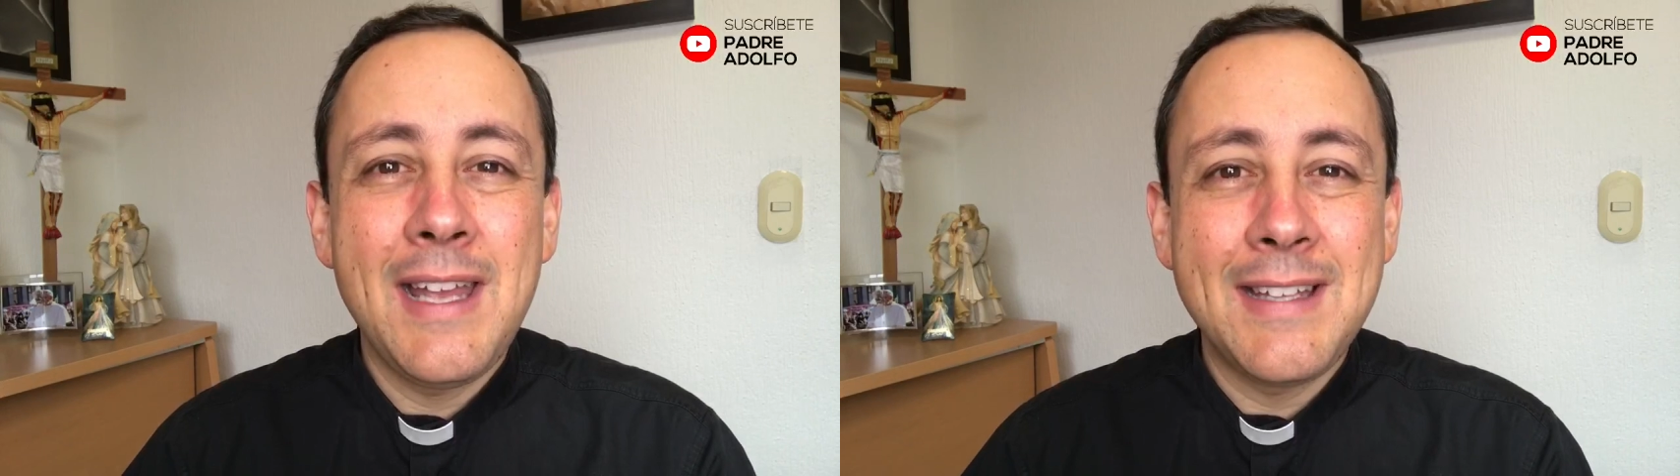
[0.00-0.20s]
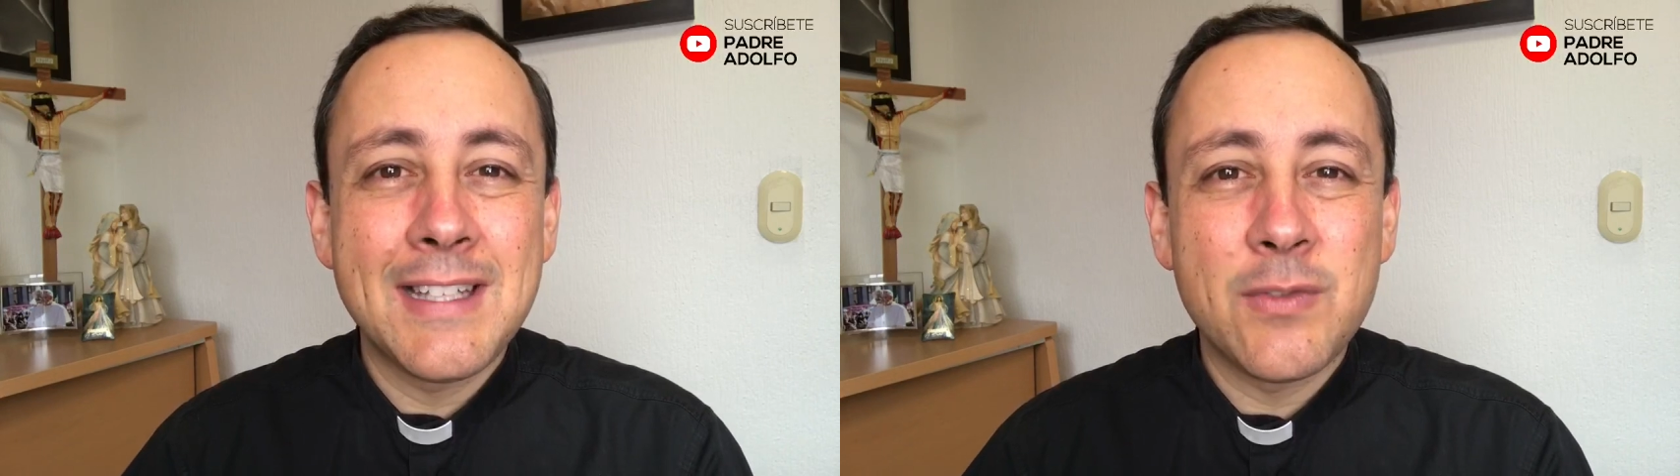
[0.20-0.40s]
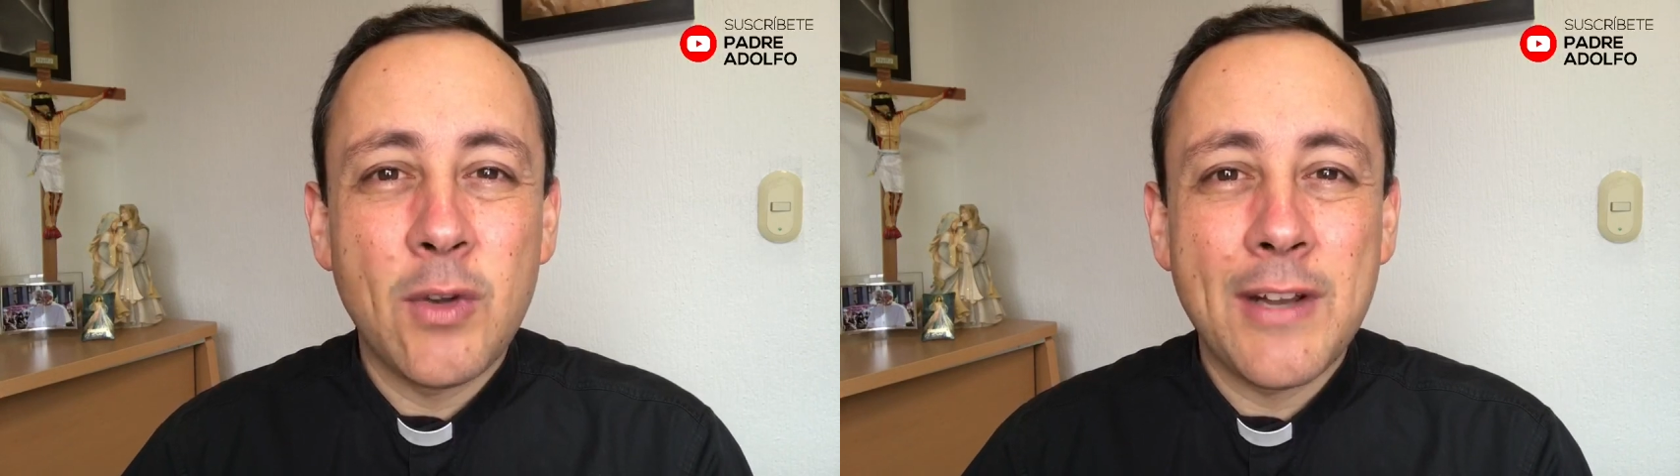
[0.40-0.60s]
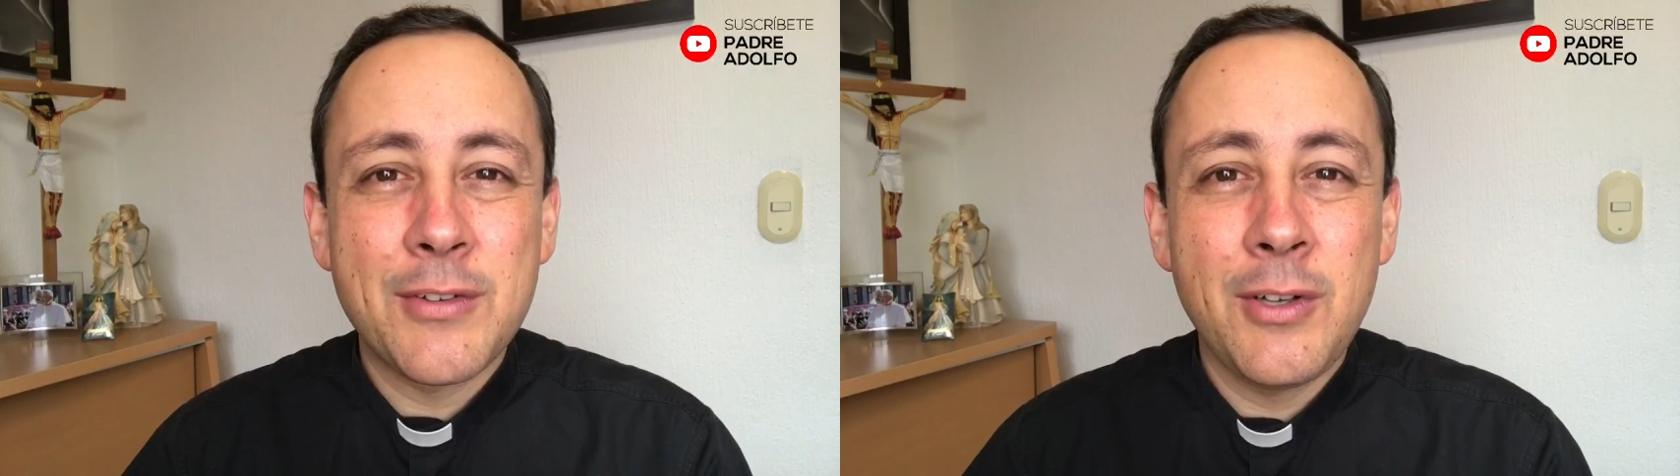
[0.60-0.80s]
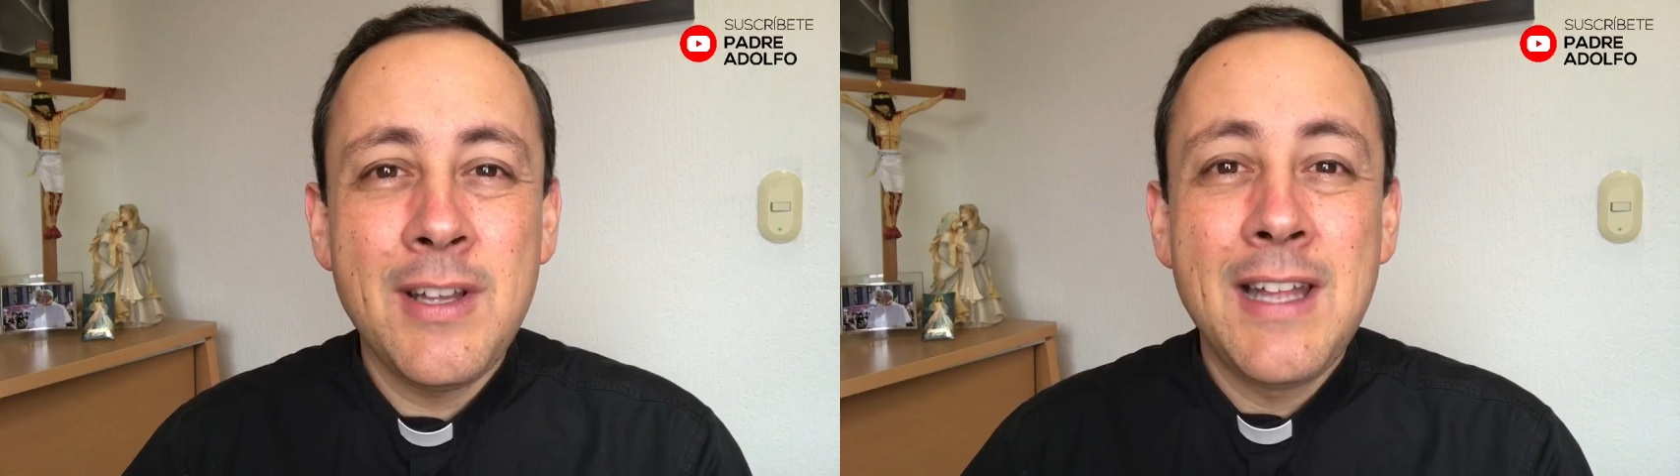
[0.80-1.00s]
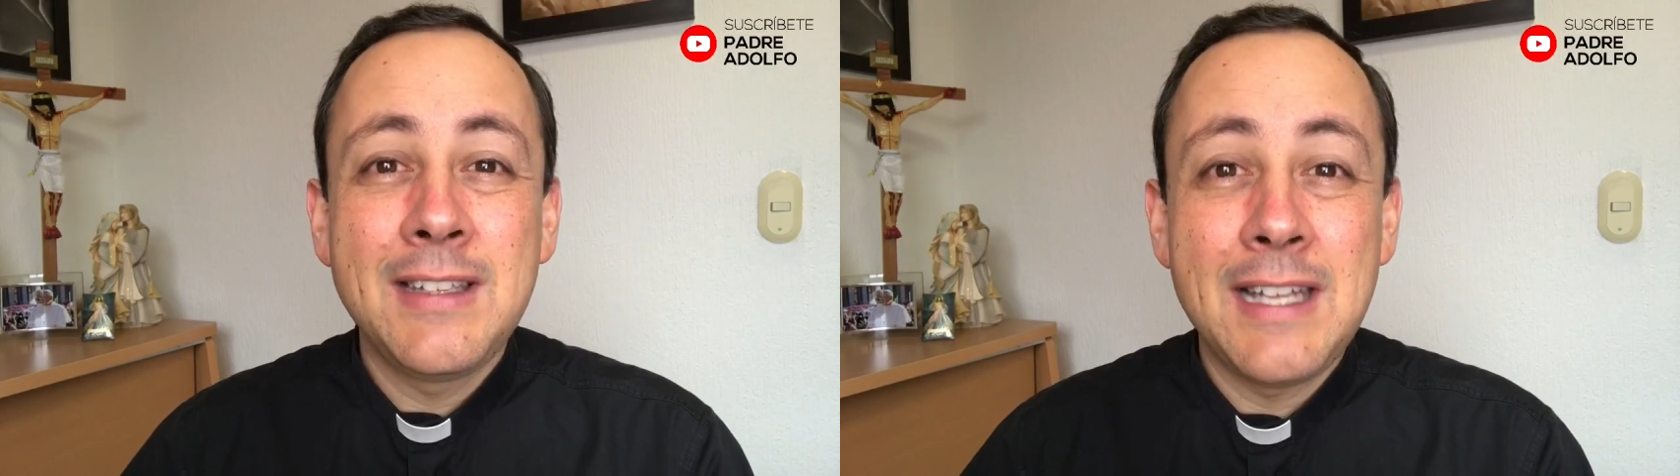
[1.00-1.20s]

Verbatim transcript: ese esfuerzo